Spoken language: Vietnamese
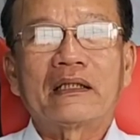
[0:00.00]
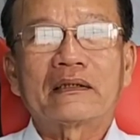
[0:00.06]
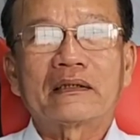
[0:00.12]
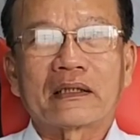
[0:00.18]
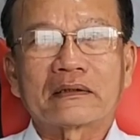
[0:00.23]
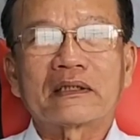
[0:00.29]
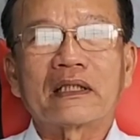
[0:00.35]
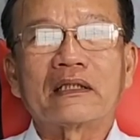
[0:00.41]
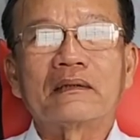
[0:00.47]

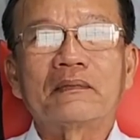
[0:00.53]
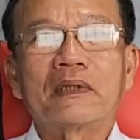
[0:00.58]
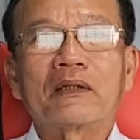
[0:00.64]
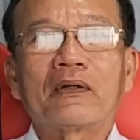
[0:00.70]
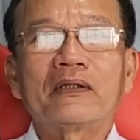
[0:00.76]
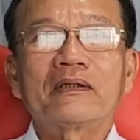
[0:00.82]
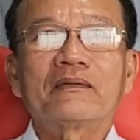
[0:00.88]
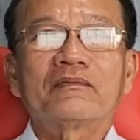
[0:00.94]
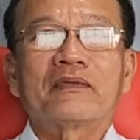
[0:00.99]
thực sự mà
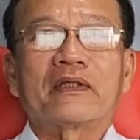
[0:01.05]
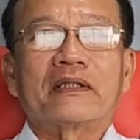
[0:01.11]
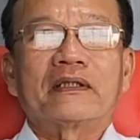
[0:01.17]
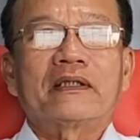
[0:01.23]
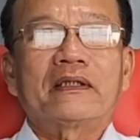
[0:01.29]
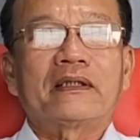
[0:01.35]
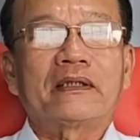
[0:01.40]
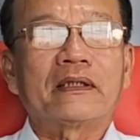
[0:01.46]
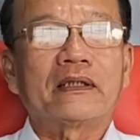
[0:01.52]
nói đúng vị
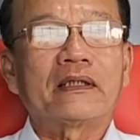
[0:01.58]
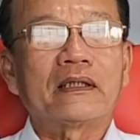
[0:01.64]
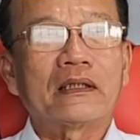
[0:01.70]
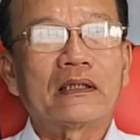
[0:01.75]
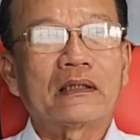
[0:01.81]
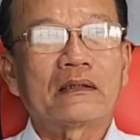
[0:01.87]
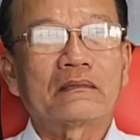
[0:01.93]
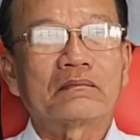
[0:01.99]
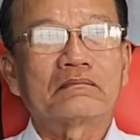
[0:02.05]
thì
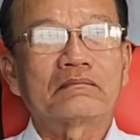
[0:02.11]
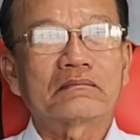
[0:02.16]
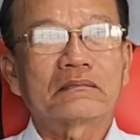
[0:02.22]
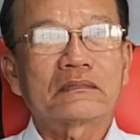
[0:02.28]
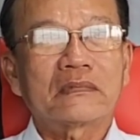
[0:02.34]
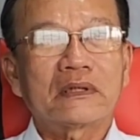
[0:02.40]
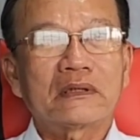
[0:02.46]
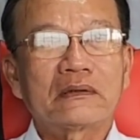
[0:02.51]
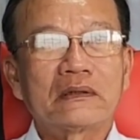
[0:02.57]

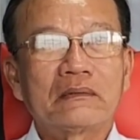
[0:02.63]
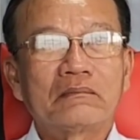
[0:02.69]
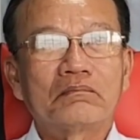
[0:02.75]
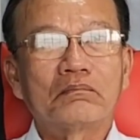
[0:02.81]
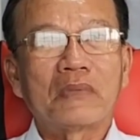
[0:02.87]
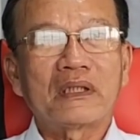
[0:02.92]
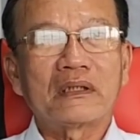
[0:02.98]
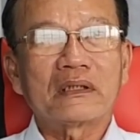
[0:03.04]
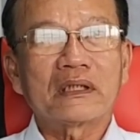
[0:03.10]

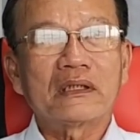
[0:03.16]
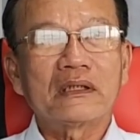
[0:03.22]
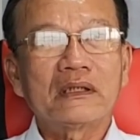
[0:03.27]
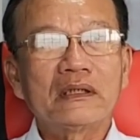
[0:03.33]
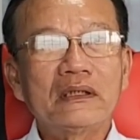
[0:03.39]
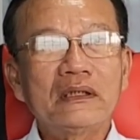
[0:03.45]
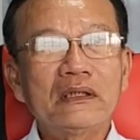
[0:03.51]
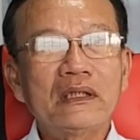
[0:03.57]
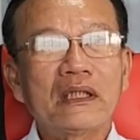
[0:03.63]
mình
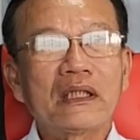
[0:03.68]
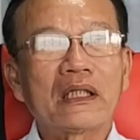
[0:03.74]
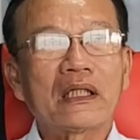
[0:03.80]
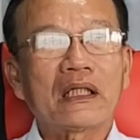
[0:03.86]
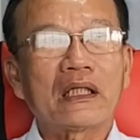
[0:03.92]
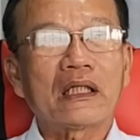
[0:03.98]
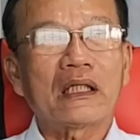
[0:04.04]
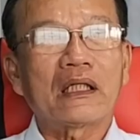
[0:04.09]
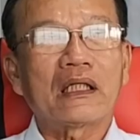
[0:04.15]
cứ
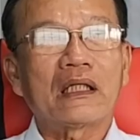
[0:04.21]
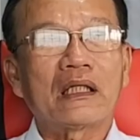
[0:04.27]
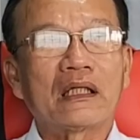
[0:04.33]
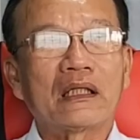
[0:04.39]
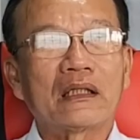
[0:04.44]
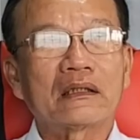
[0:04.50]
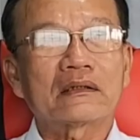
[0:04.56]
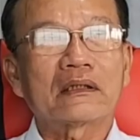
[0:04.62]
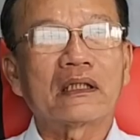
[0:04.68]
là
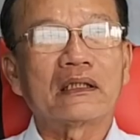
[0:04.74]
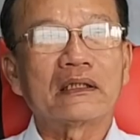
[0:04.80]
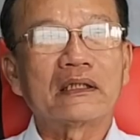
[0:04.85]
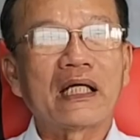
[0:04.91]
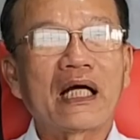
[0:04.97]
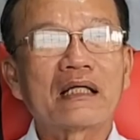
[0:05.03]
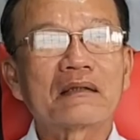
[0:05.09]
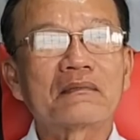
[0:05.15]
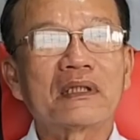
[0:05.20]
thời
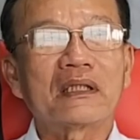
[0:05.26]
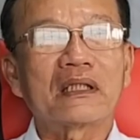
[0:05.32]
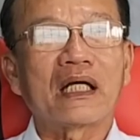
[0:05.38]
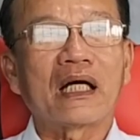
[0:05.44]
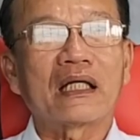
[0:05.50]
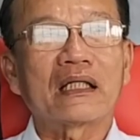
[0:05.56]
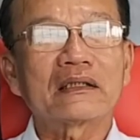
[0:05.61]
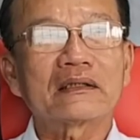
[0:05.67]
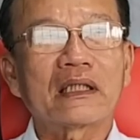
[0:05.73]
gian mình
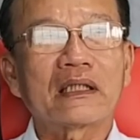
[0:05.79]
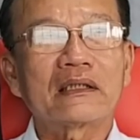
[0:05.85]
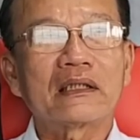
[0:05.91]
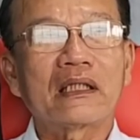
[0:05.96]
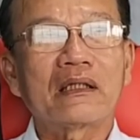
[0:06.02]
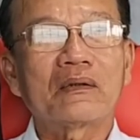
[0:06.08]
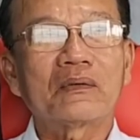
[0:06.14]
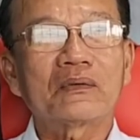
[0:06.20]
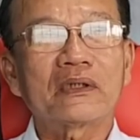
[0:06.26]
đã xa
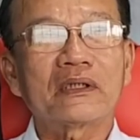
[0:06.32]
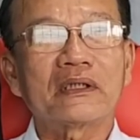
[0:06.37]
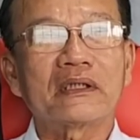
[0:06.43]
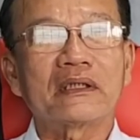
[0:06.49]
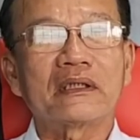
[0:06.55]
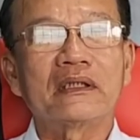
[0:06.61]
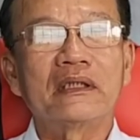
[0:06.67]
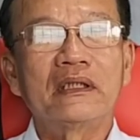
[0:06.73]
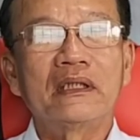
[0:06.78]
nhau
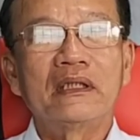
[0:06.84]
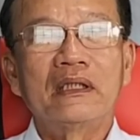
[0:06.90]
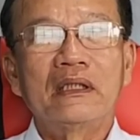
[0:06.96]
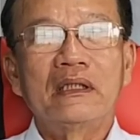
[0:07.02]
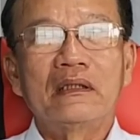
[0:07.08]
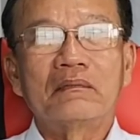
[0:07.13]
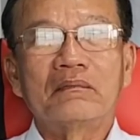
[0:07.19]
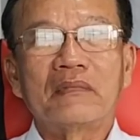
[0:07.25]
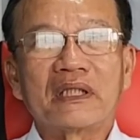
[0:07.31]
thì
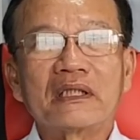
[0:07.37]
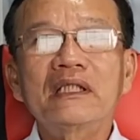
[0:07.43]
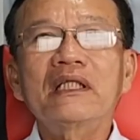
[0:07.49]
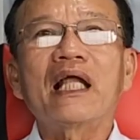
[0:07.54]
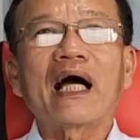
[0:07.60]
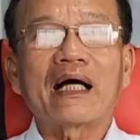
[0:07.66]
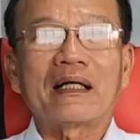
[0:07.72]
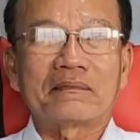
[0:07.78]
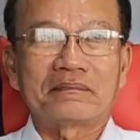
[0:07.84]
mình cứ
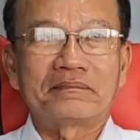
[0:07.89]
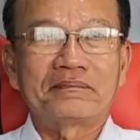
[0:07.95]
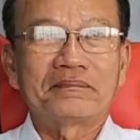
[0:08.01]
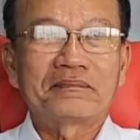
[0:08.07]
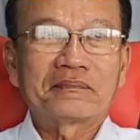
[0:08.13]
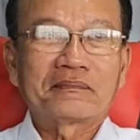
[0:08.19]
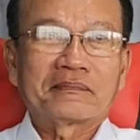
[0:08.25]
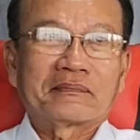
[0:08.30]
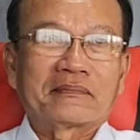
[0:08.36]
làm
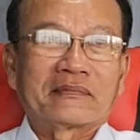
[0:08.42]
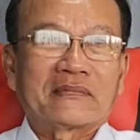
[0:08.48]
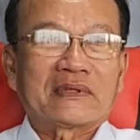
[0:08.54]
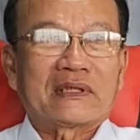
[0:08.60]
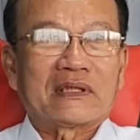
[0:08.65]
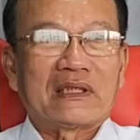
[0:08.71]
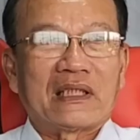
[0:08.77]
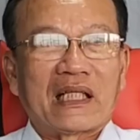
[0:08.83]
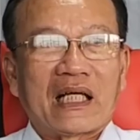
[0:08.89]

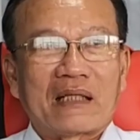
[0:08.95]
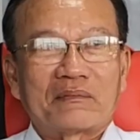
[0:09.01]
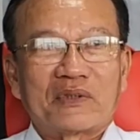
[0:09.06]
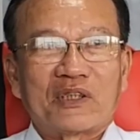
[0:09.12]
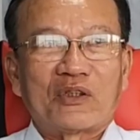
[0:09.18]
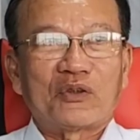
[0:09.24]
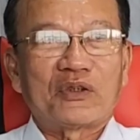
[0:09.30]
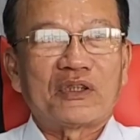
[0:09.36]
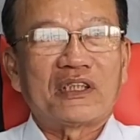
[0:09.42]
làm
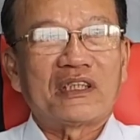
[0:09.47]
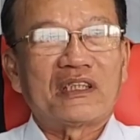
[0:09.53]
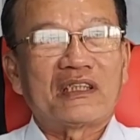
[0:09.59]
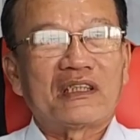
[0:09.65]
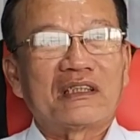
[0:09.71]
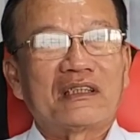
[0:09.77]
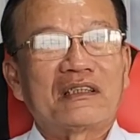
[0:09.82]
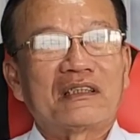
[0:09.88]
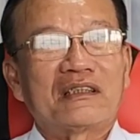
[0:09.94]
rồi
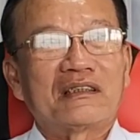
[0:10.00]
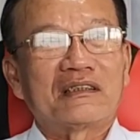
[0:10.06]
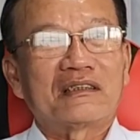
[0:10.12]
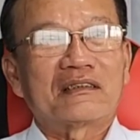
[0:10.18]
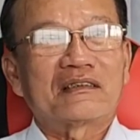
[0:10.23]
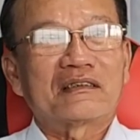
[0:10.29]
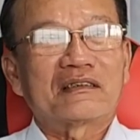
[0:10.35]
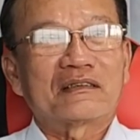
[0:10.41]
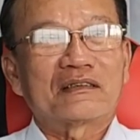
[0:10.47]

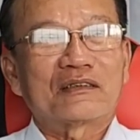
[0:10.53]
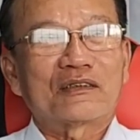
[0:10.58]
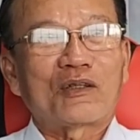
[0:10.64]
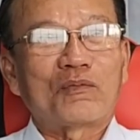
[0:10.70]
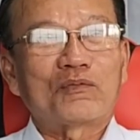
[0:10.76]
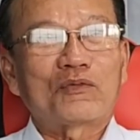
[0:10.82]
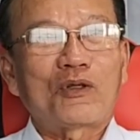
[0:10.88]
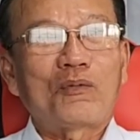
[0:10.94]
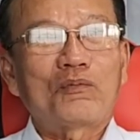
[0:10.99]

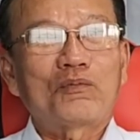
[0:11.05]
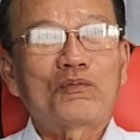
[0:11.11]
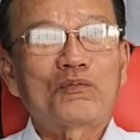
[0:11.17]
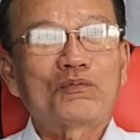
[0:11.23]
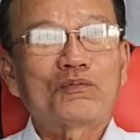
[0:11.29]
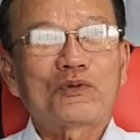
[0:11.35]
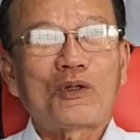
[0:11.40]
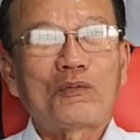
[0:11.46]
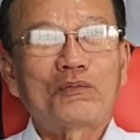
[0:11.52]
cũng
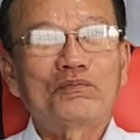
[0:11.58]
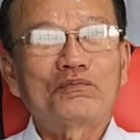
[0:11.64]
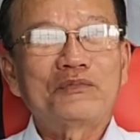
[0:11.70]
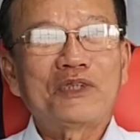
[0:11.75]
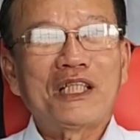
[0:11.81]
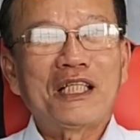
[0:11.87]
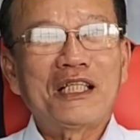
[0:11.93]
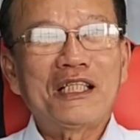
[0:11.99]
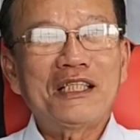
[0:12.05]
không không
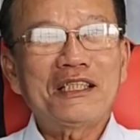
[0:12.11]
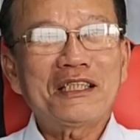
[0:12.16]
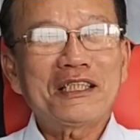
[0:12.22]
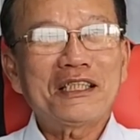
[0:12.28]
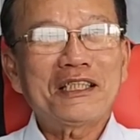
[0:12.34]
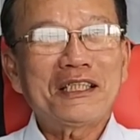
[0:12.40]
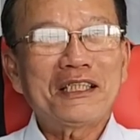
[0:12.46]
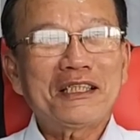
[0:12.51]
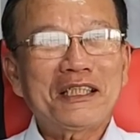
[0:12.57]
nhớ
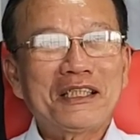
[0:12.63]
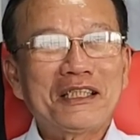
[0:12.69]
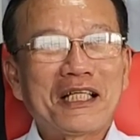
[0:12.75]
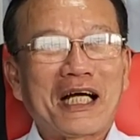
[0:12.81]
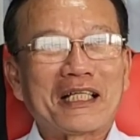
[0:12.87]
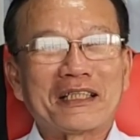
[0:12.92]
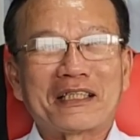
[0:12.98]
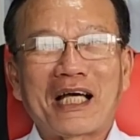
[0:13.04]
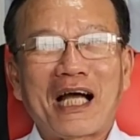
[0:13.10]
cái cái cái
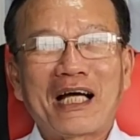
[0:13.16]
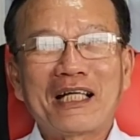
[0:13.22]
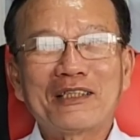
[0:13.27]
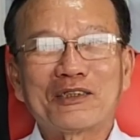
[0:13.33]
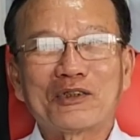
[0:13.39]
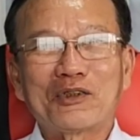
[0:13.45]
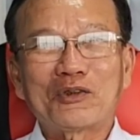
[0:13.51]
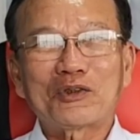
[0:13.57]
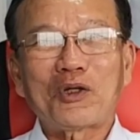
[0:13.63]
ngày tháng
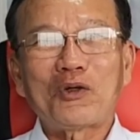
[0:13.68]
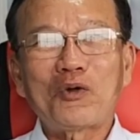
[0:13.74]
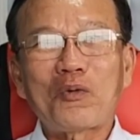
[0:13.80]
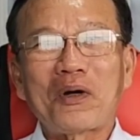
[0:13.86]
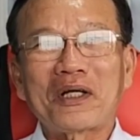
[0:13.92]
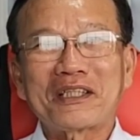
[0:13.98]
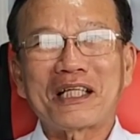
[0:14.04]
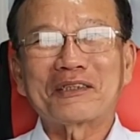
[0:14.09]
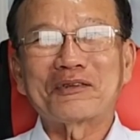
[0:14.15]
rồi nó trôi
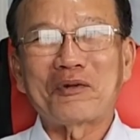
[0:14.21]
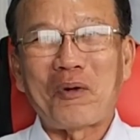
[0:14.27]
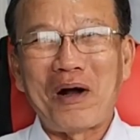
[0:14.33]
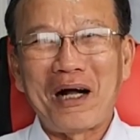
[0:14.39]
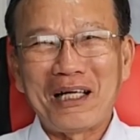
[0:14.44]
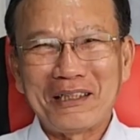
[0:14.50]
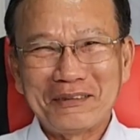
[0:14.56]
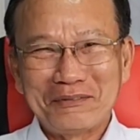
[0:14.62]
qua nhanh quá